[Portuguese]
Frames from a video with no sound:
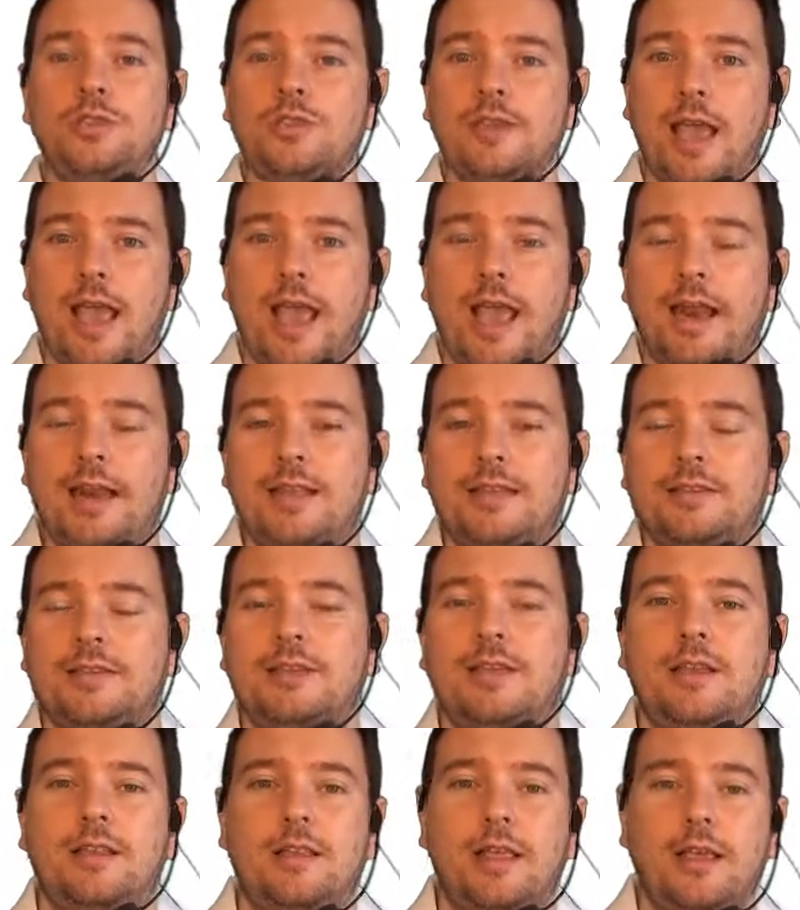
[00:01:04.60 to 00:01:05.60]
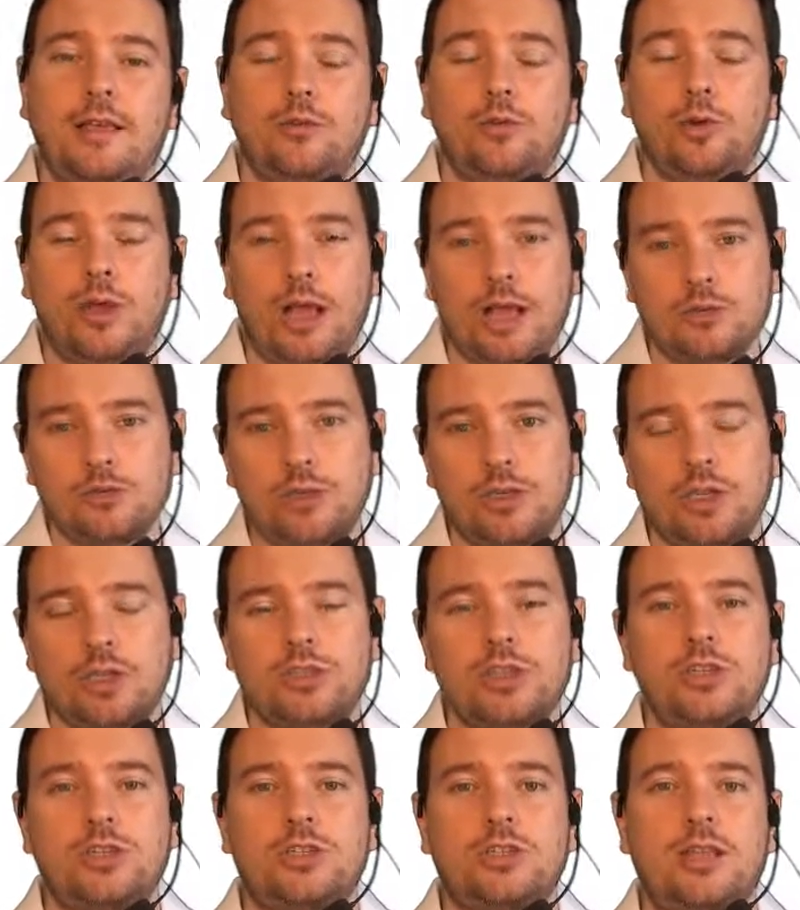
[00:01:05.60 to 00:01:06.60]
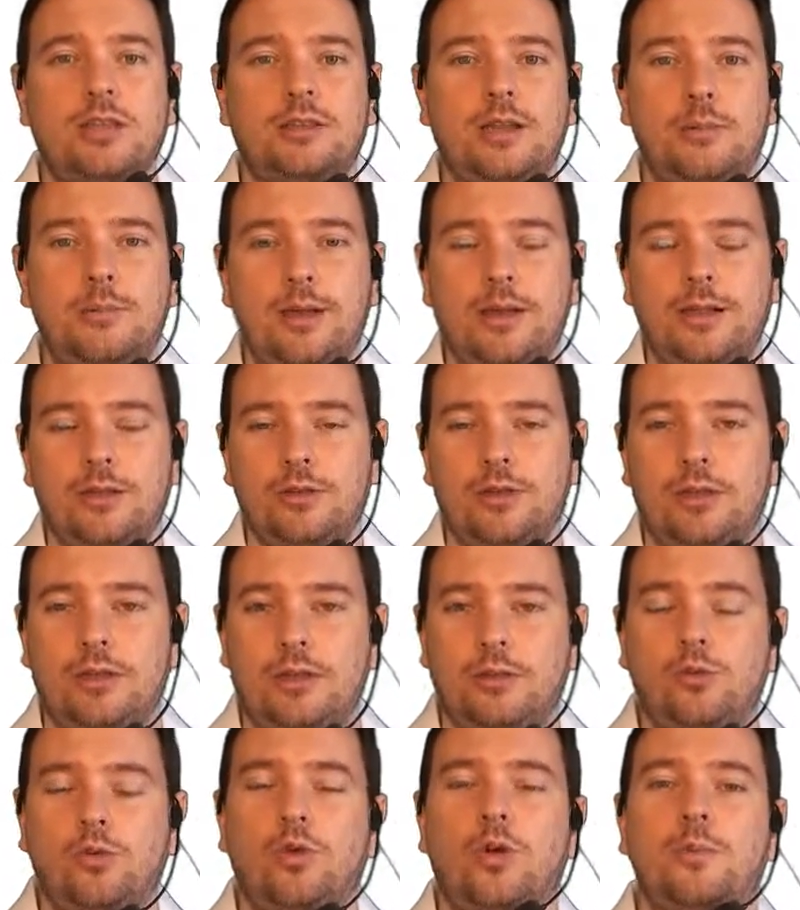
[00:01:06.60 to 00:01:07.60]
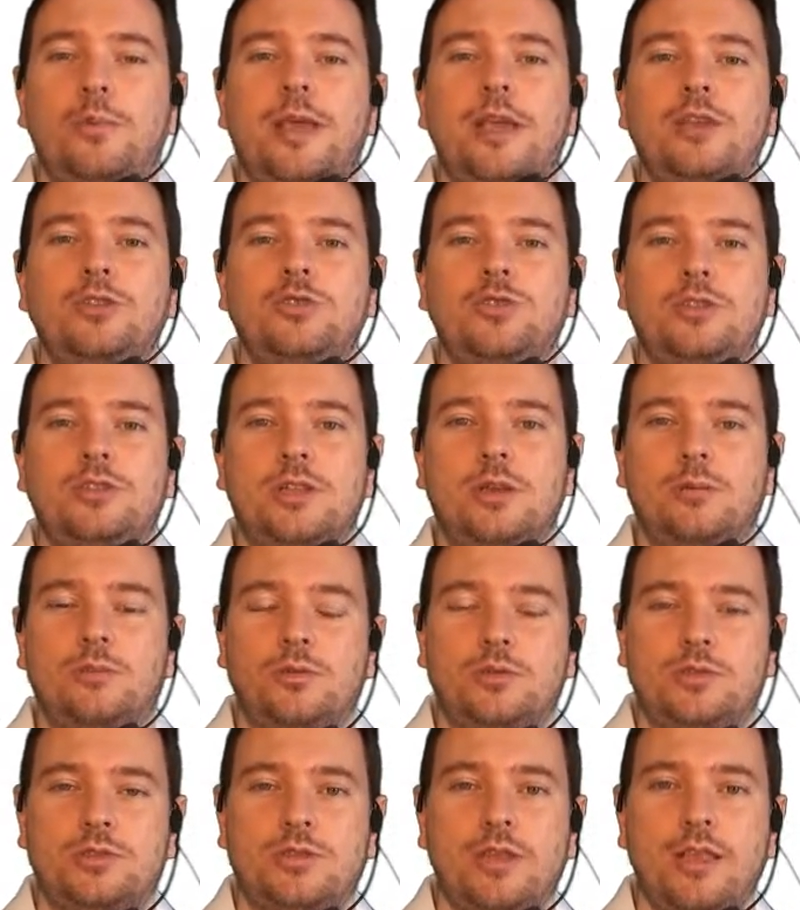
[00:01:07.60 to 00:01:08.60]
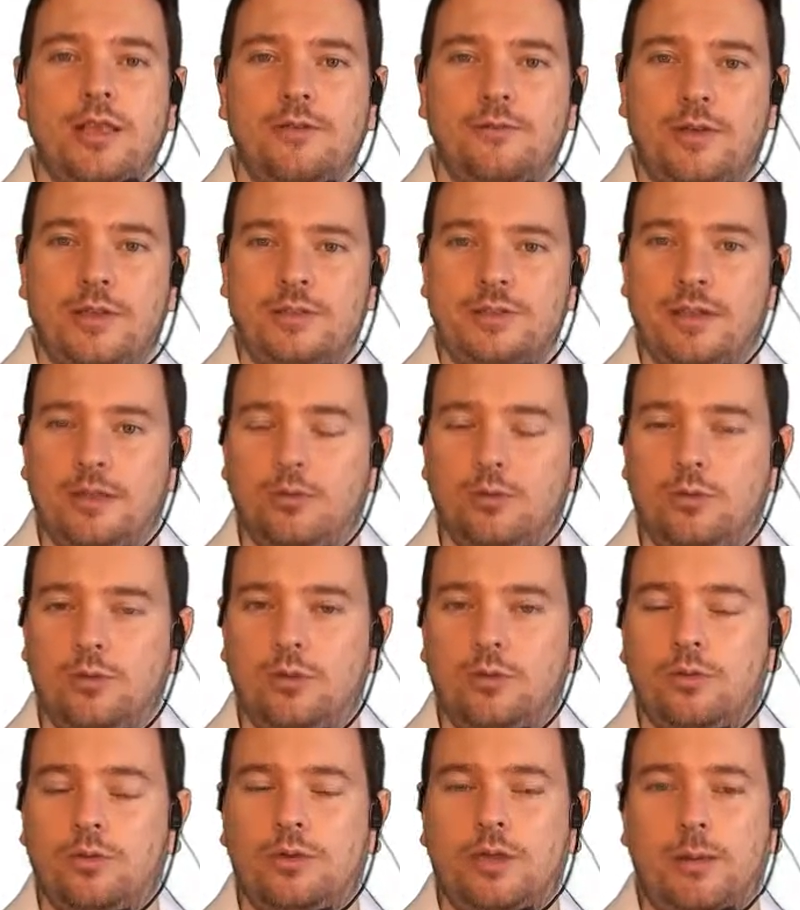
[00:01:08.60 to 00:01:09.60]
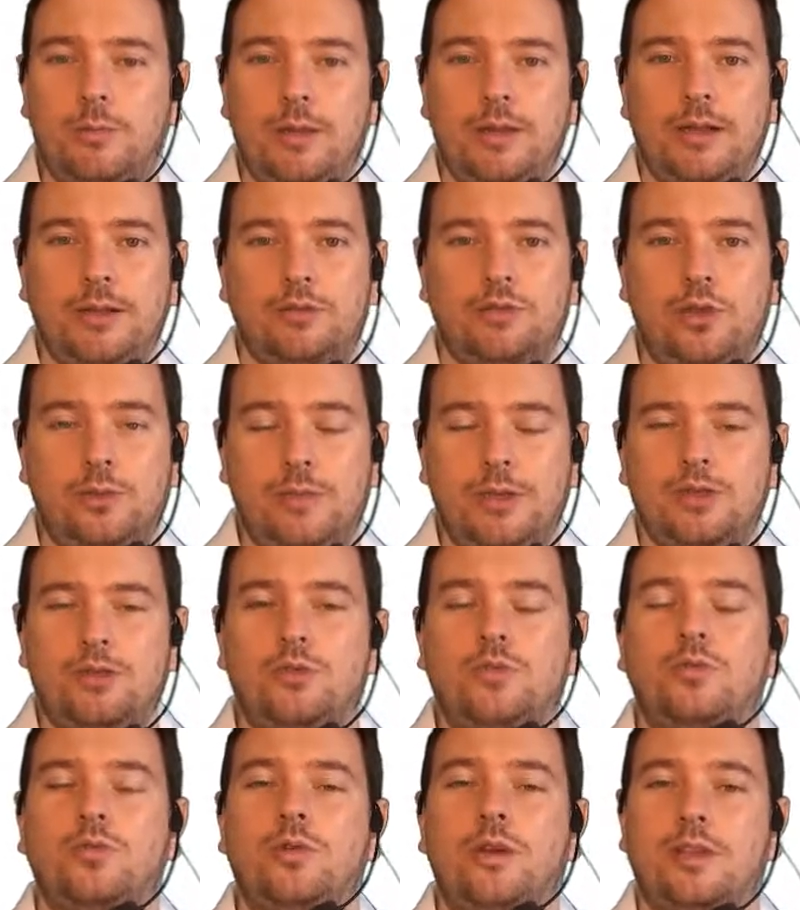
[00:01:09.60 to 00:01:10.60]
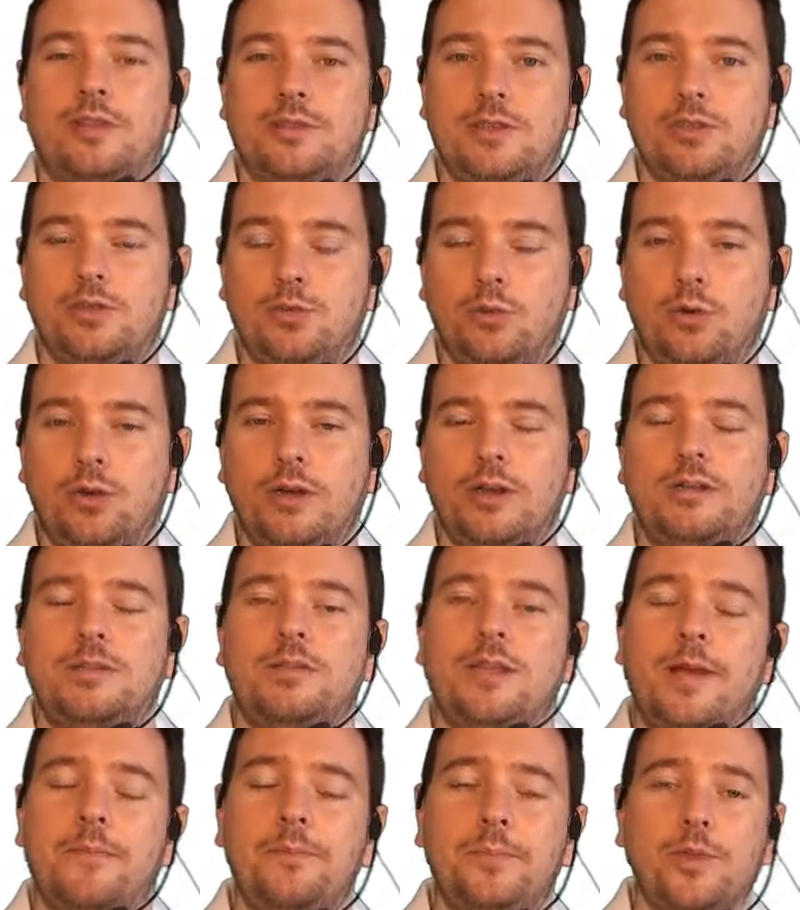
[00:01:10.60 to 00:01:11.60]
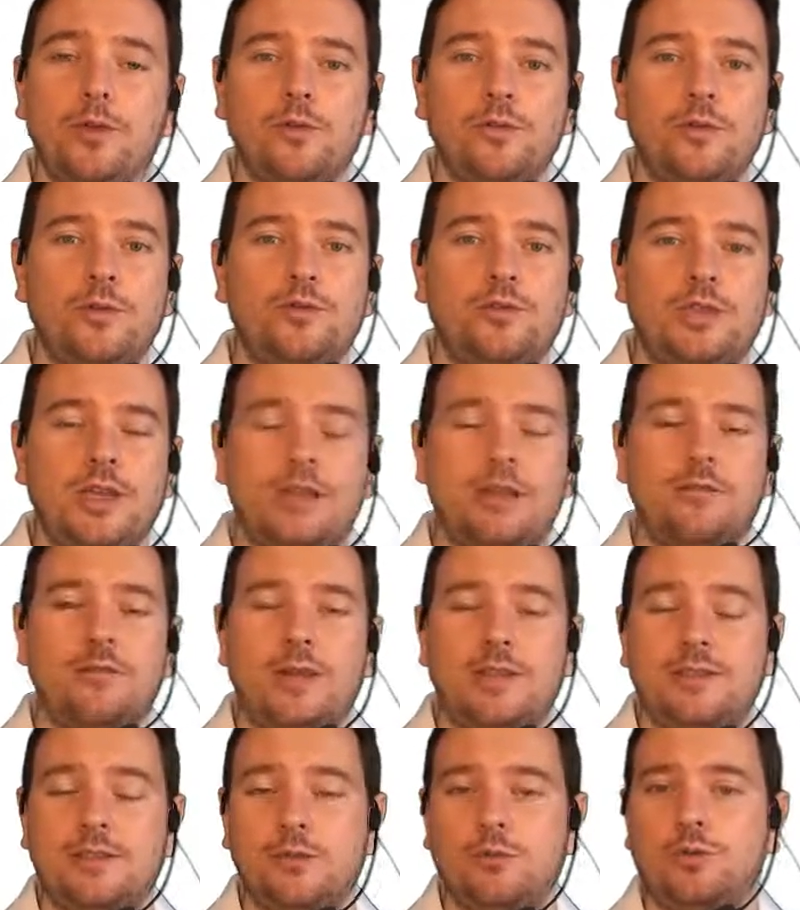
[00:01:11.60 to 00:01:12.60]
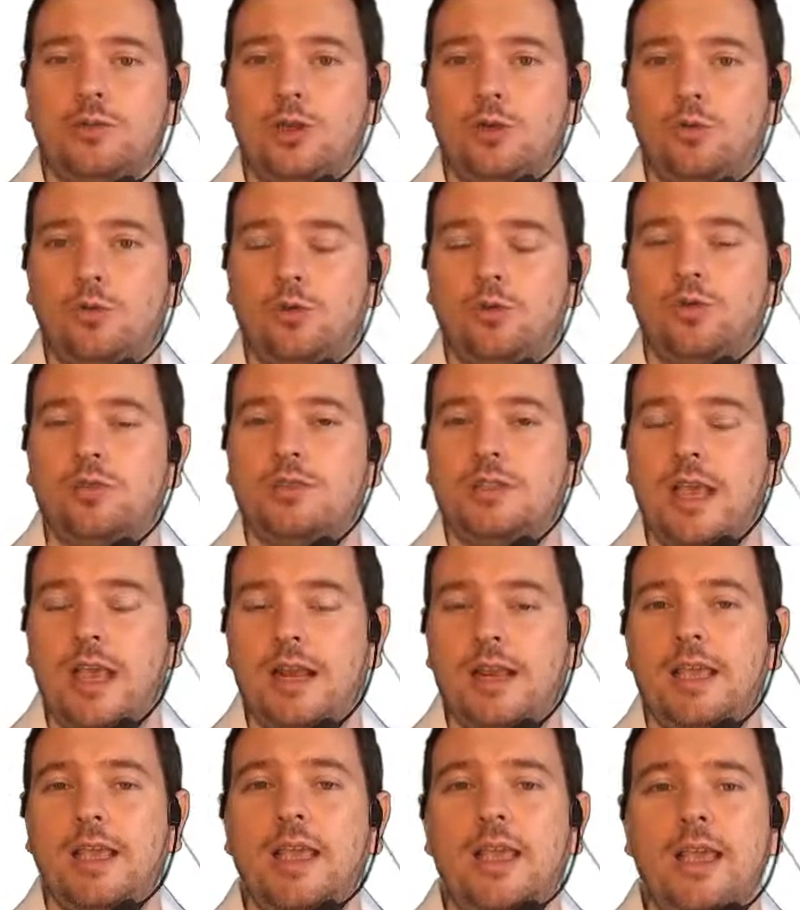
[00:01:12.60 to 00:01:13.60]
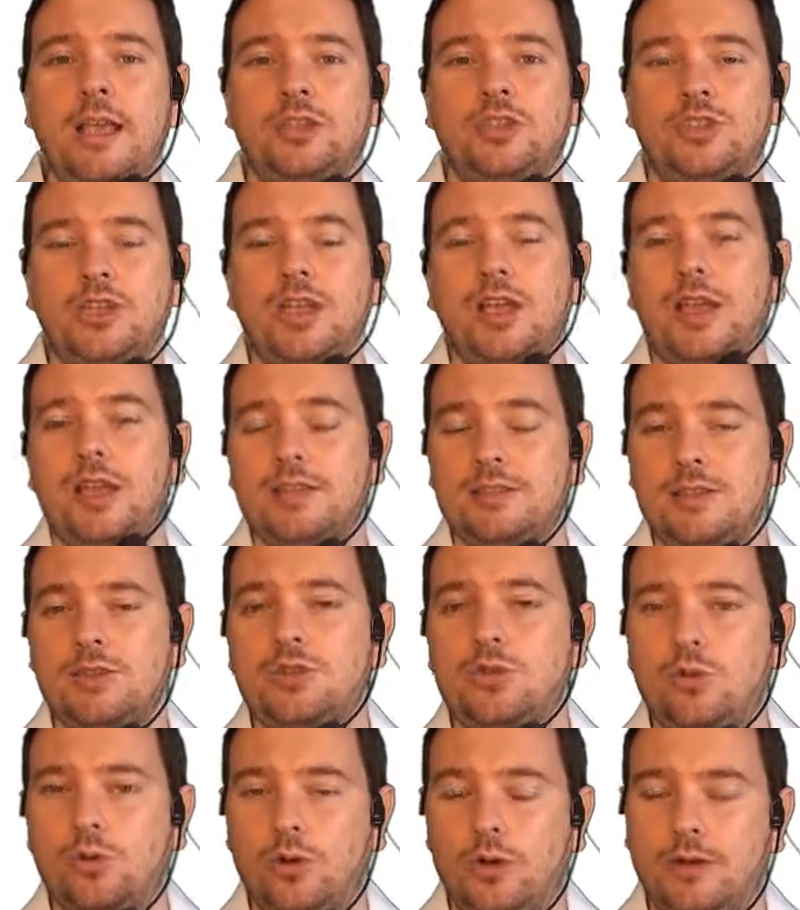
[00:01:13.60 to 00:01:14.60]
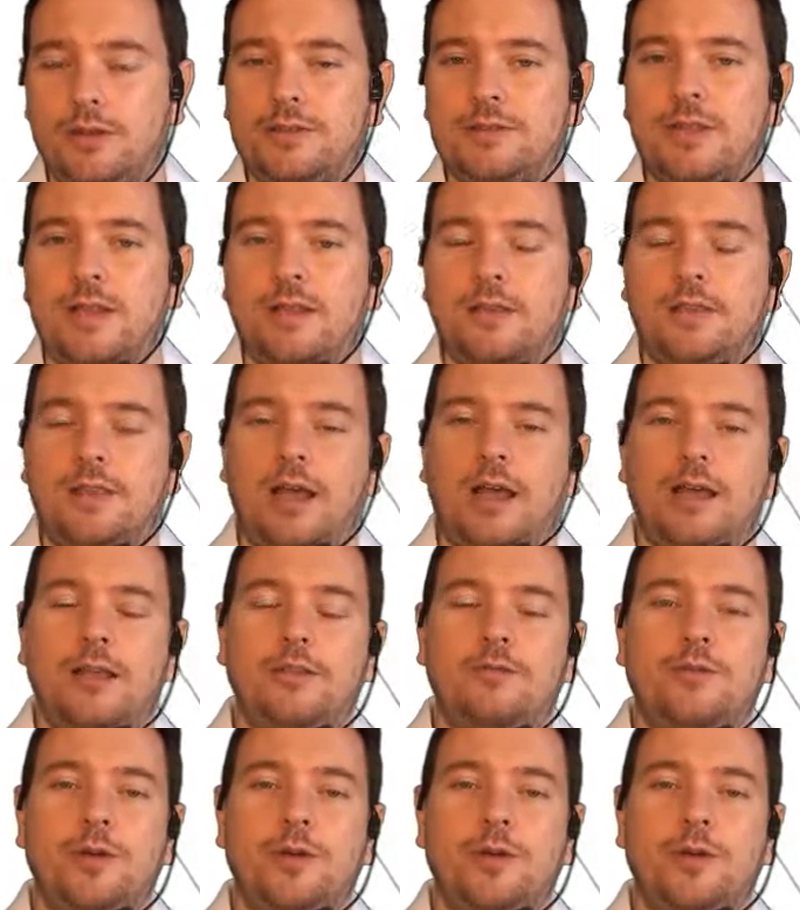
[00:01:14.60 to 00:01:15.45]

séries. Né? No caso aqui a gente está trabalhando ainda no começo, estamos fazendo trabalhando somente com resistores, tá? Então vão ser, vai ser um circuito série de resistores, tá?